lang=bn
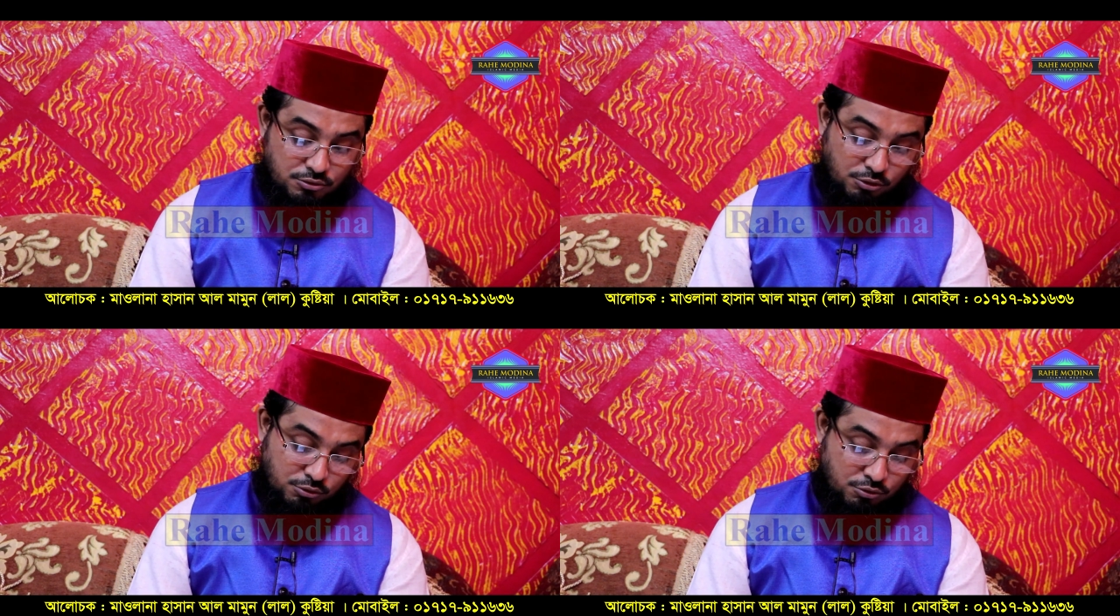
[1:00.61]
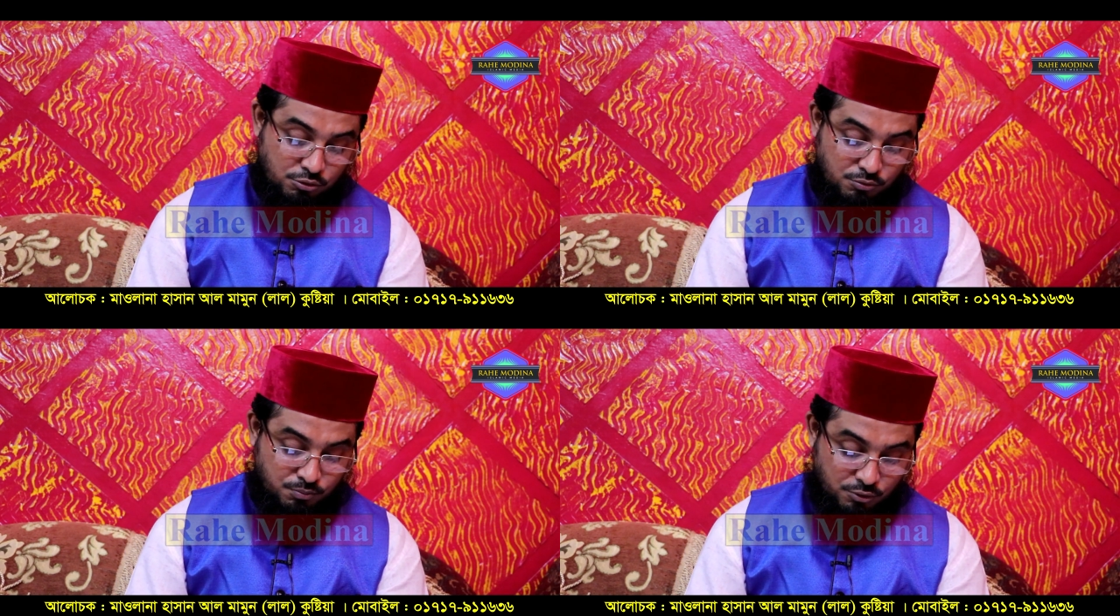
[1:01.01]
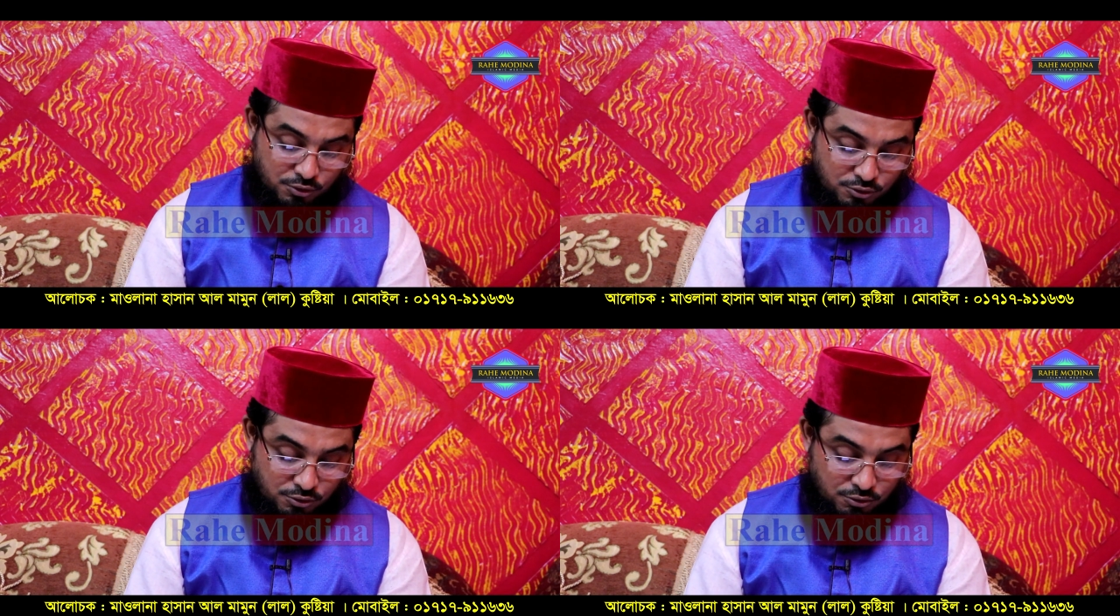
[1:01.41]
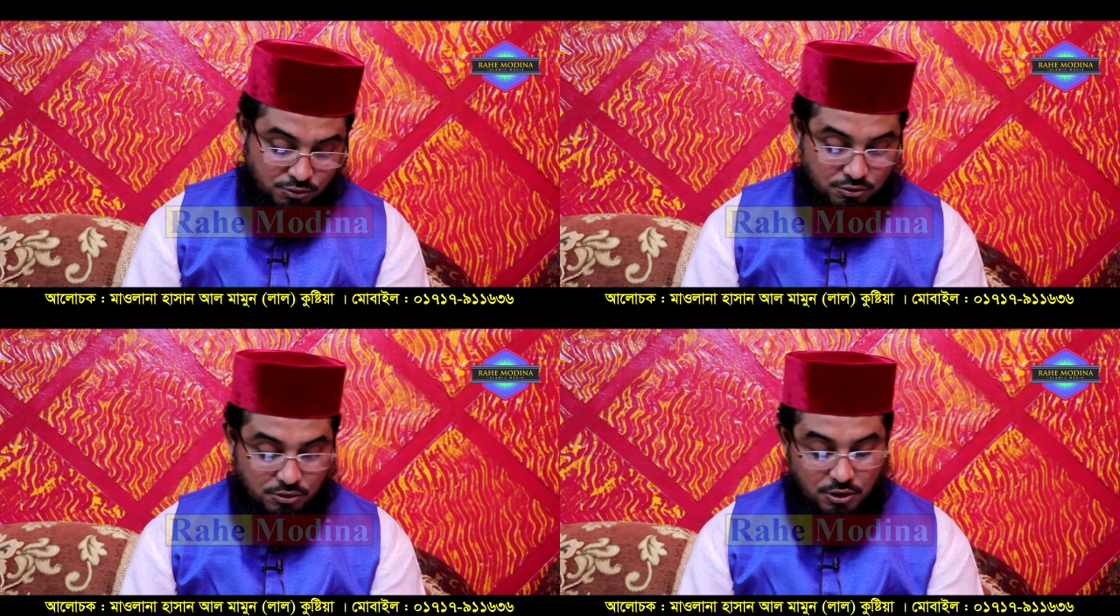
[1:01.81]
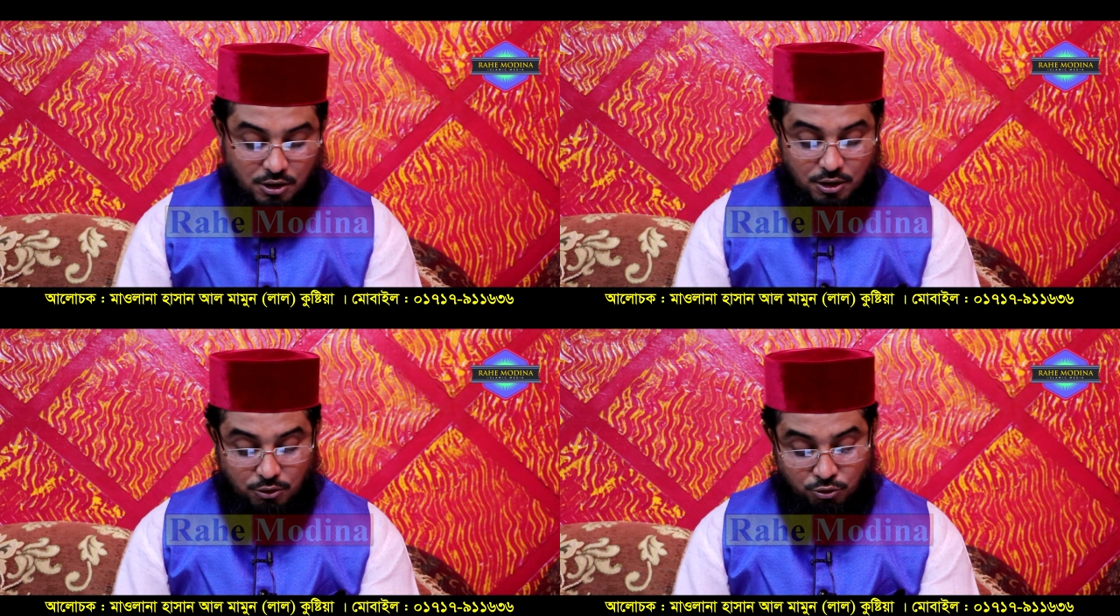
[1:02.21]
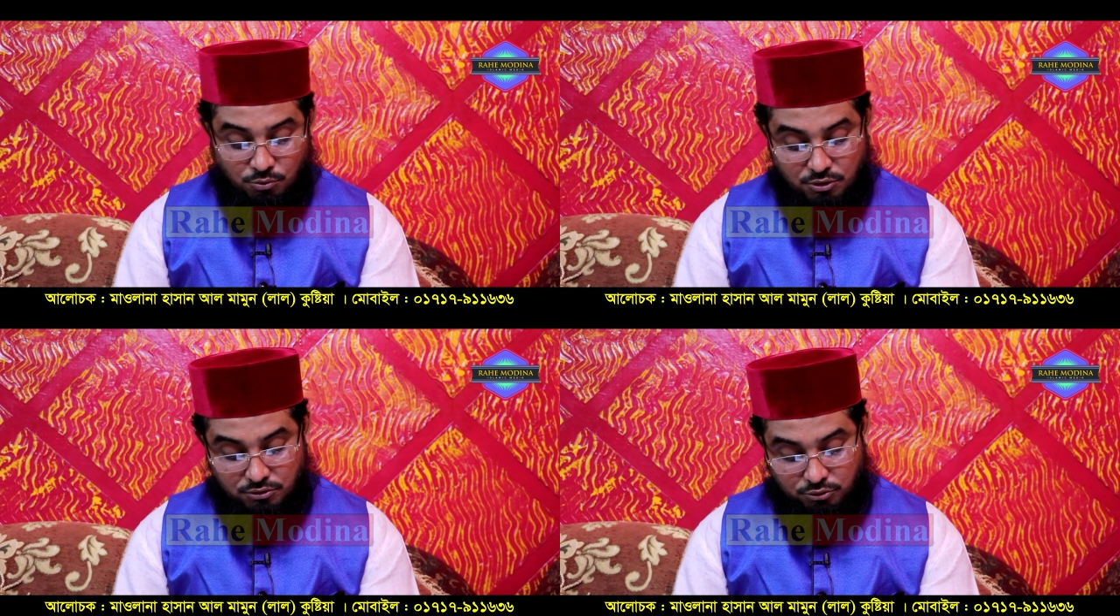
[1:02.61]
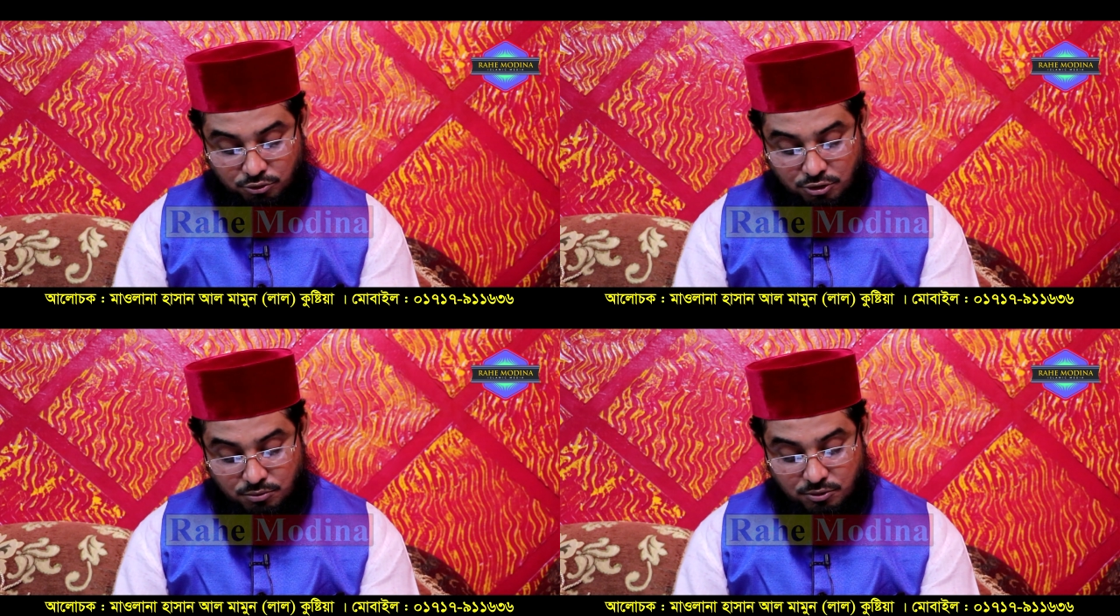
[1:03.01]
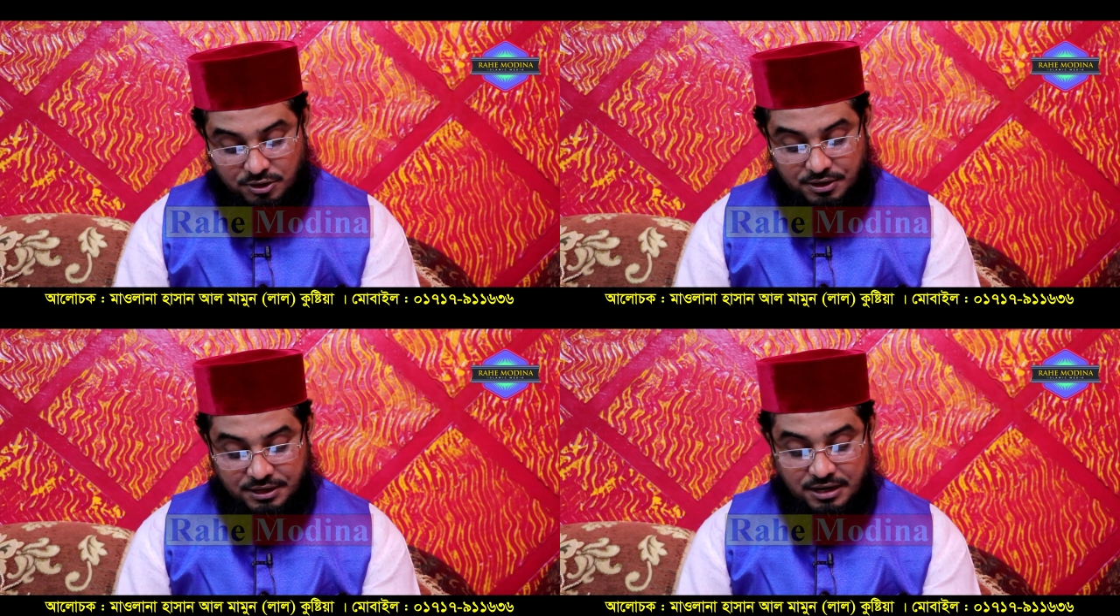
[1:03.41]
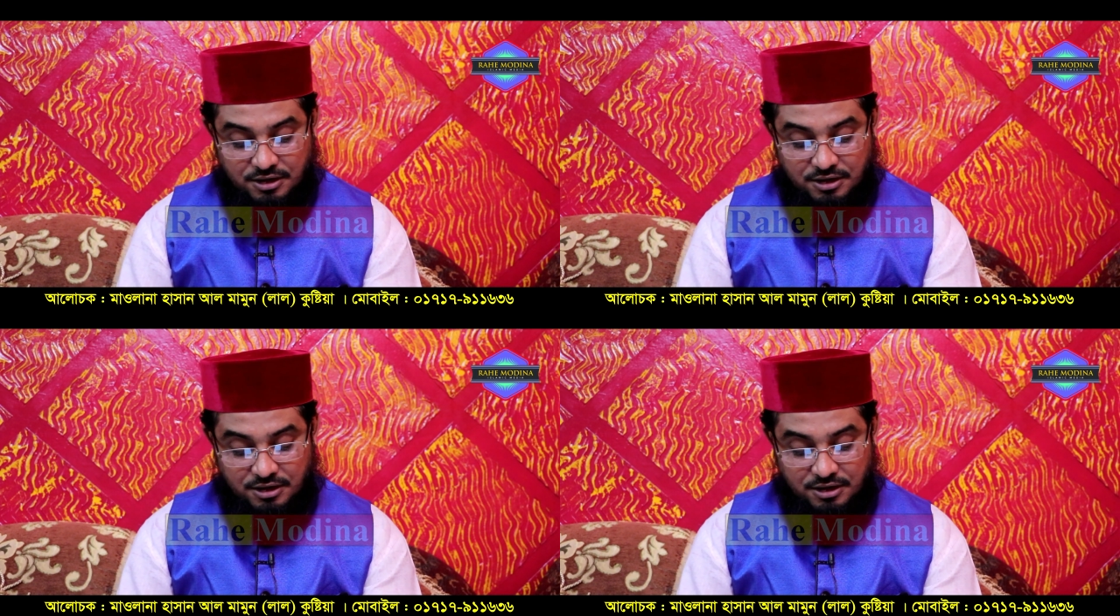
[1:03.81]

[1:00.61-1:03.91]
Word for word: যতক্ষণ প্রয়োজন ঘুমন্ত কবরে রেখে